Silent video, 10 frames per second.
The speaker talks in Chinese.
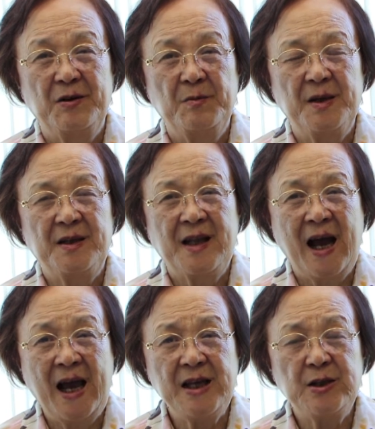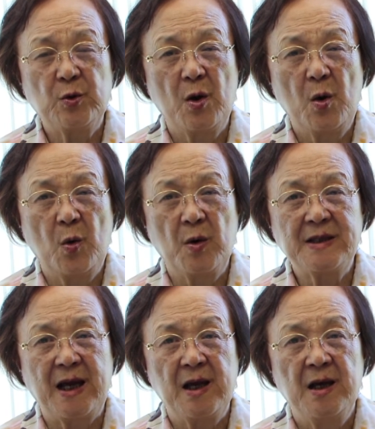我们太多活
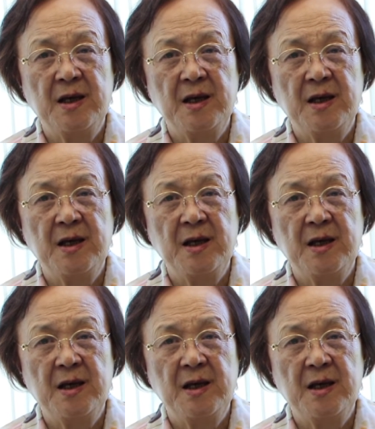在